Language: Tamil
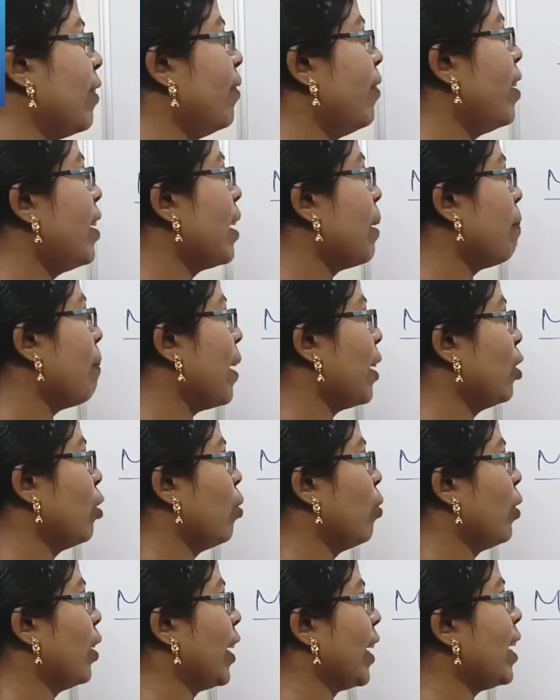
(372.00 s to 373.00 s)
இந்த வேர்டை
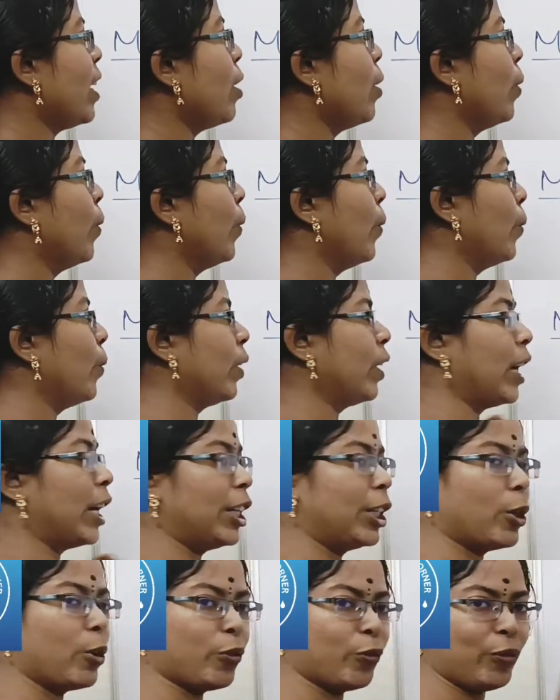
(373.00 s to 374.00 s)
பார்த்தோன்னே ஒரு
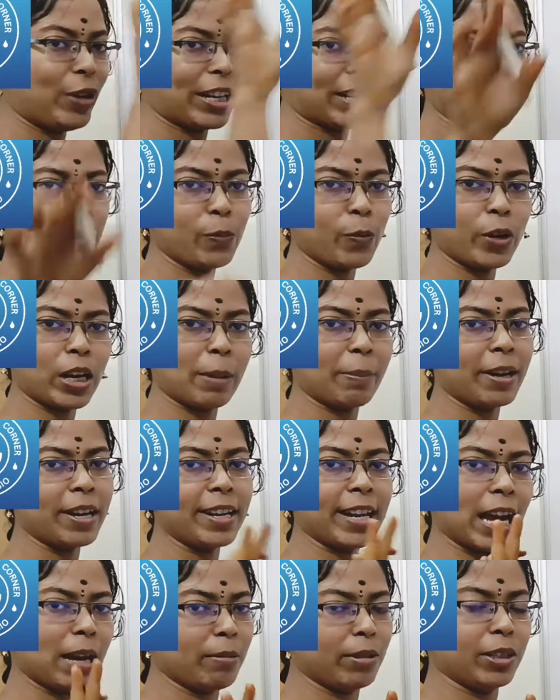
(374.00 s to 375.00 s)
கட் அவுட் ஃப்ளெக்ஸ் போர்டு
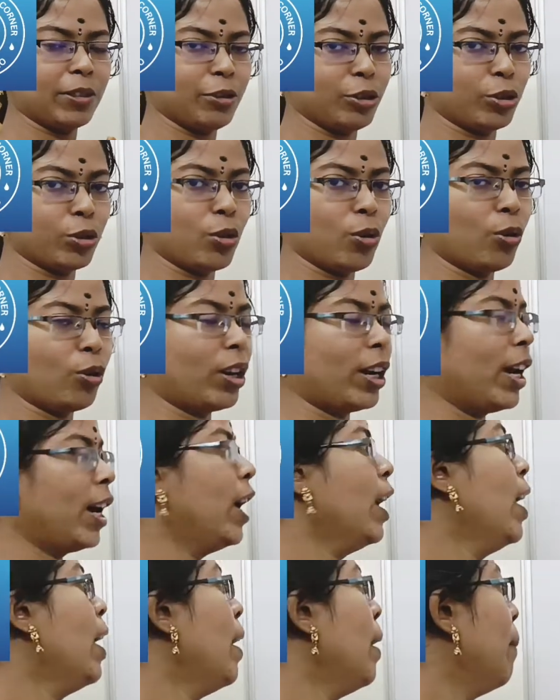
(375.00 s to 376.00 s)
அப்படின்னு ஞாபகம் வச்சுக்கோங்க
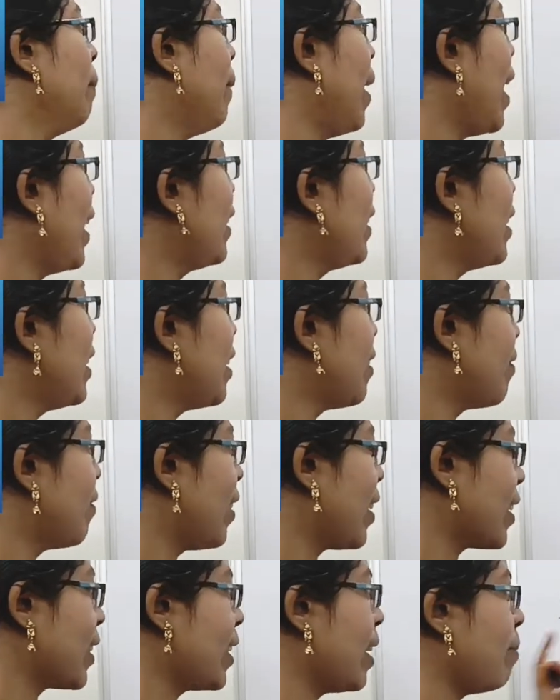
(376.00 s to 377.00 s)
மேக்னெட்டிக்
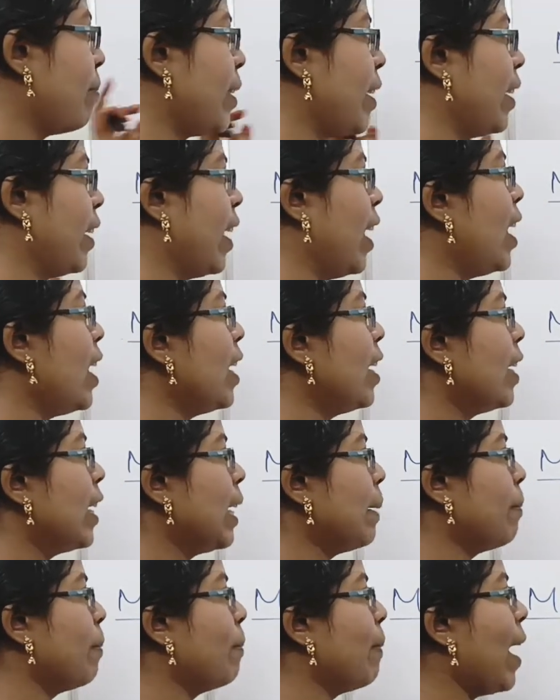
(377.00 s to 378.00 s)
ஃப்ளெக்ஸ் அப்படின்னா
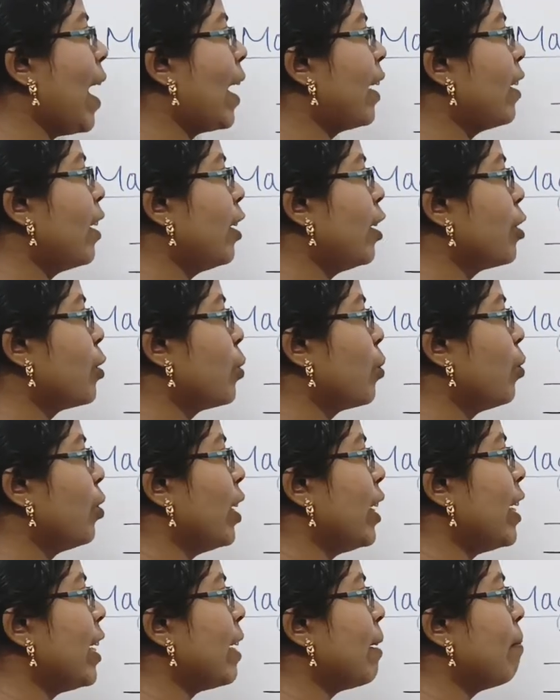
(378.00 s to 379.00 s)
இப்போ மேக்னெட்டை
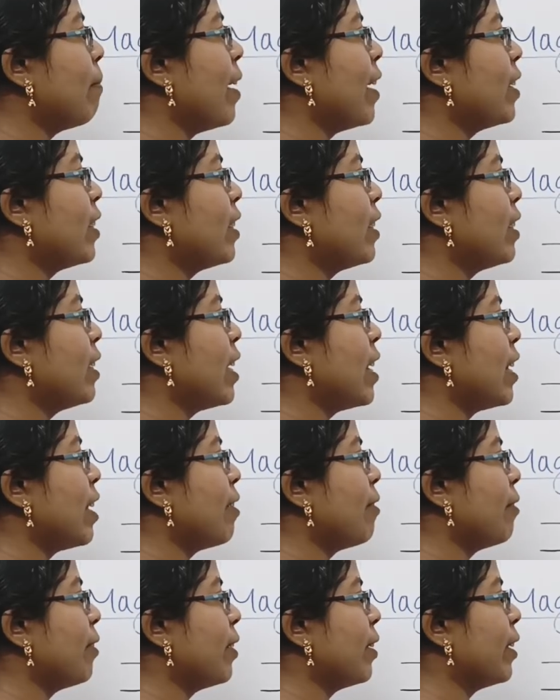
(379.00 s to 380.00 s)
சுற்றி
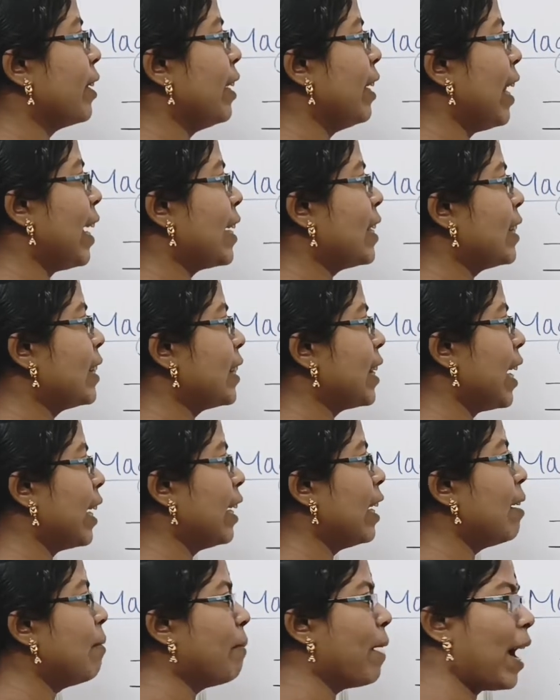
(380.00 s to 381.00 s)
இமேஜினரி
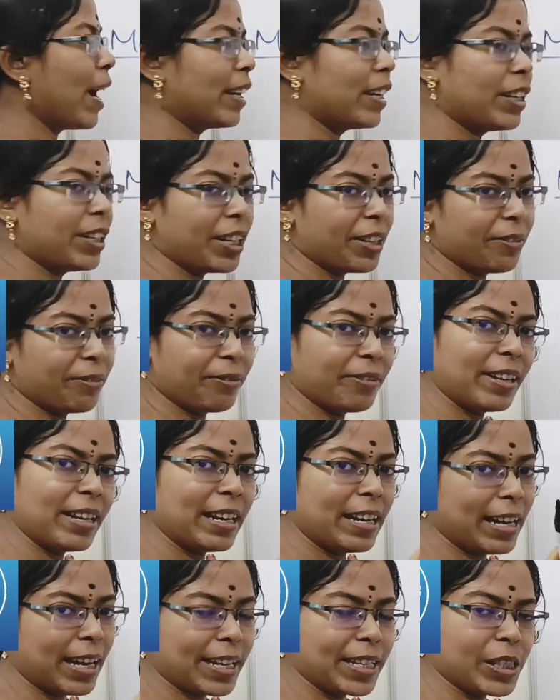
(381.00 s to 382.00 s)
லைன்ஸான மேக்னெட்டிக்
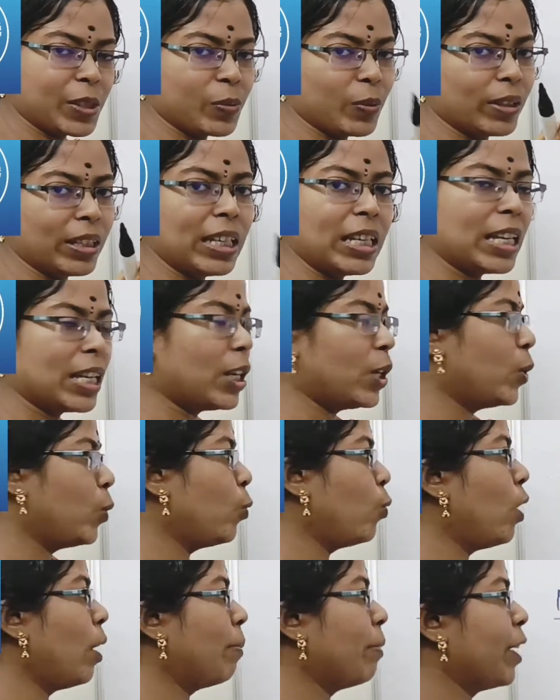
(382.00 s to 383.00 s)
ஃபீல்ட் லைன்ஸ் வந்து
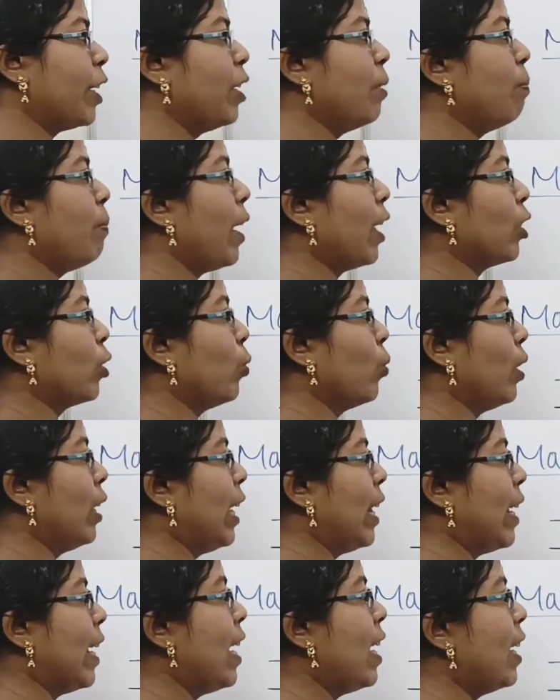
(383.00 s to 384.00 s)
இருக்கும் அப்படின்னு பார்த்தோம்
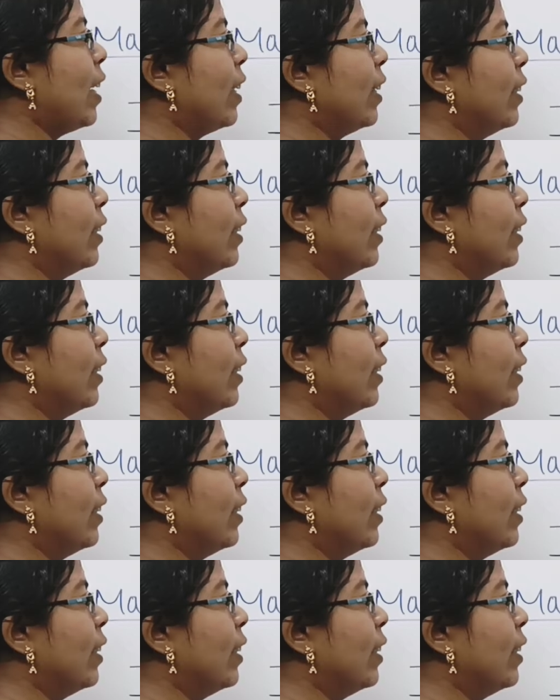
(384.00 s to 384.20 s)
இல்லையா